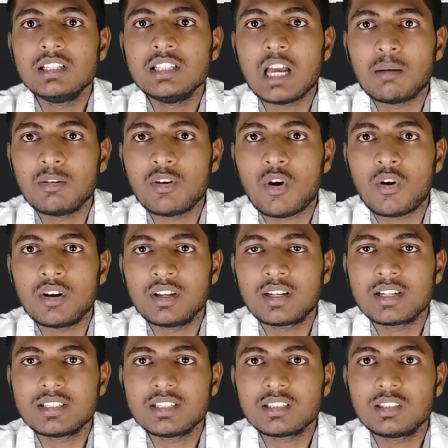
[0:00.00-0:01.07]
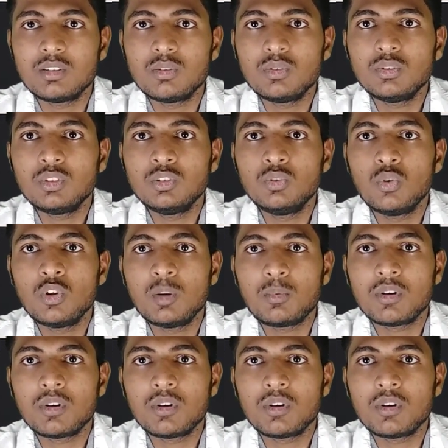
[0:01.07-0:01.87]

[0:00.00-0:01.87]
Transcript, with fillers: यहाँ पे ऑर्डर कर सकते हो तो दोनों